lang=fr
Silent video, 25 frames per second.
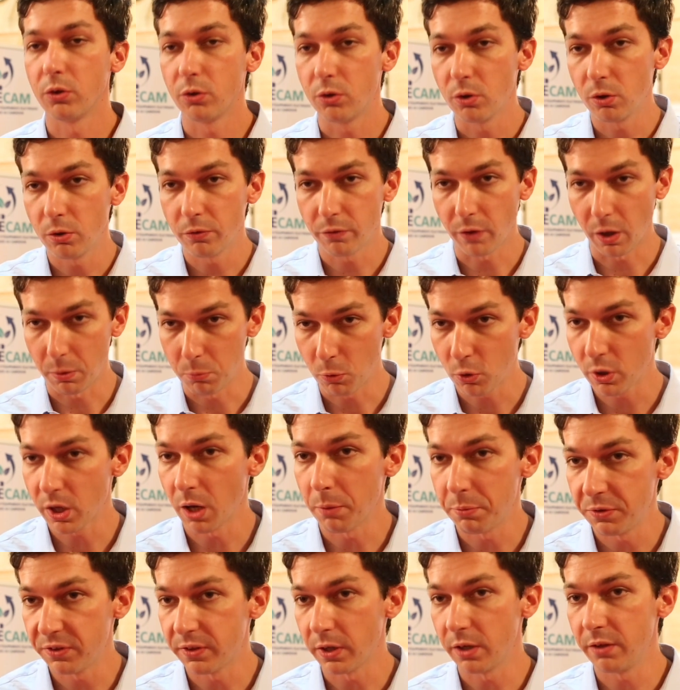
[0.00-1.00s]
de vraiment
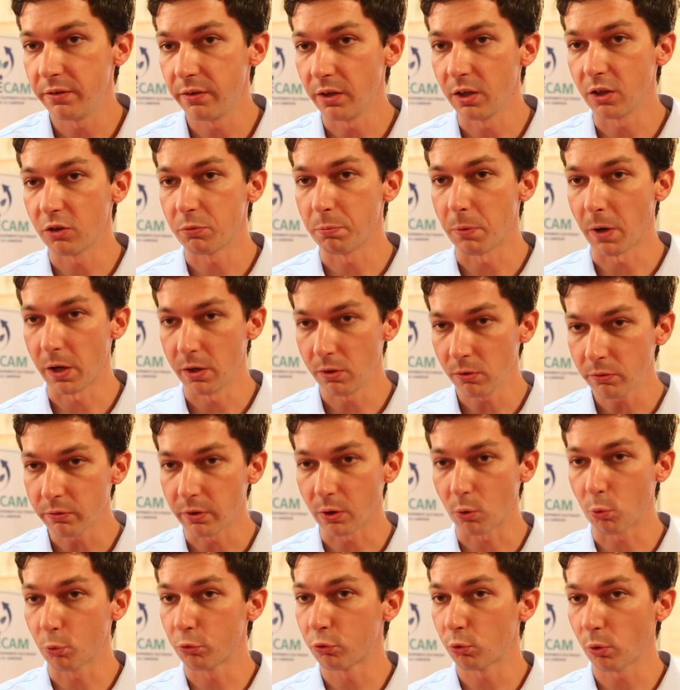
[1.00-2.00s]
capitaliser l'expérience
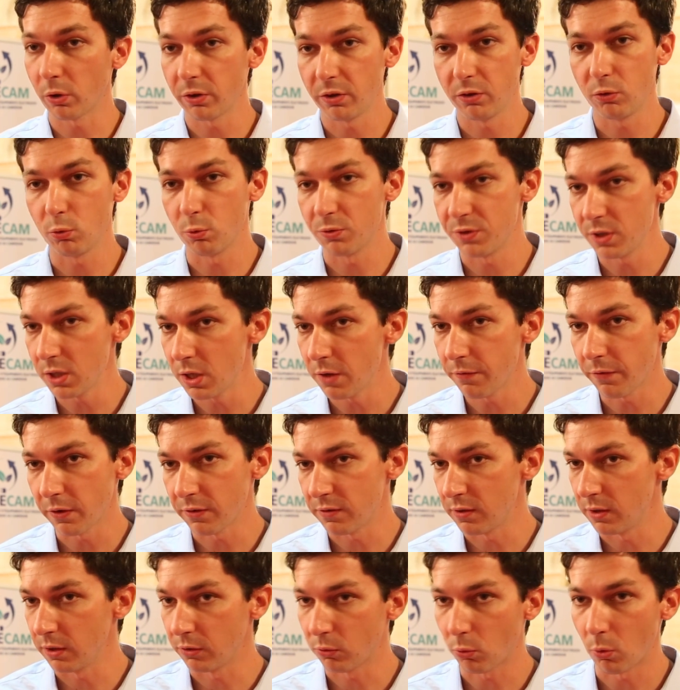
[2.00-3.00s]
et construire des outils qui
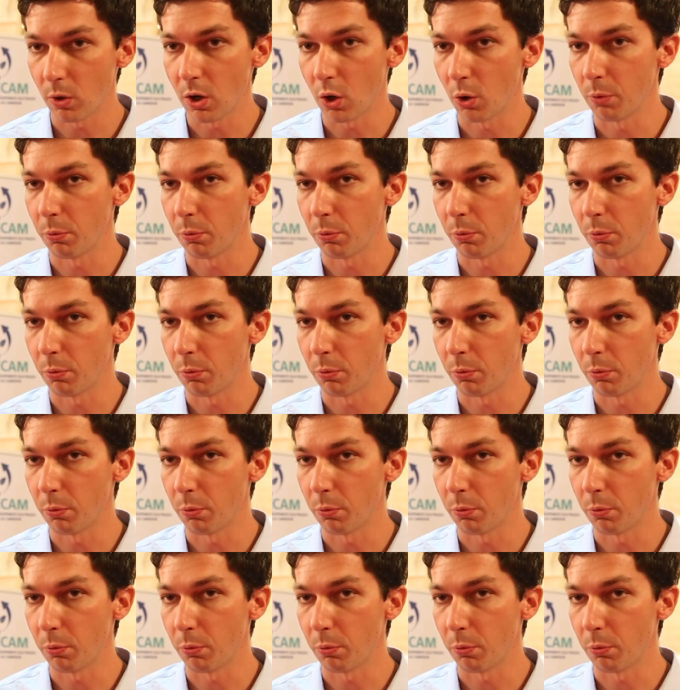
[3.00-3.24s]
faciliteront la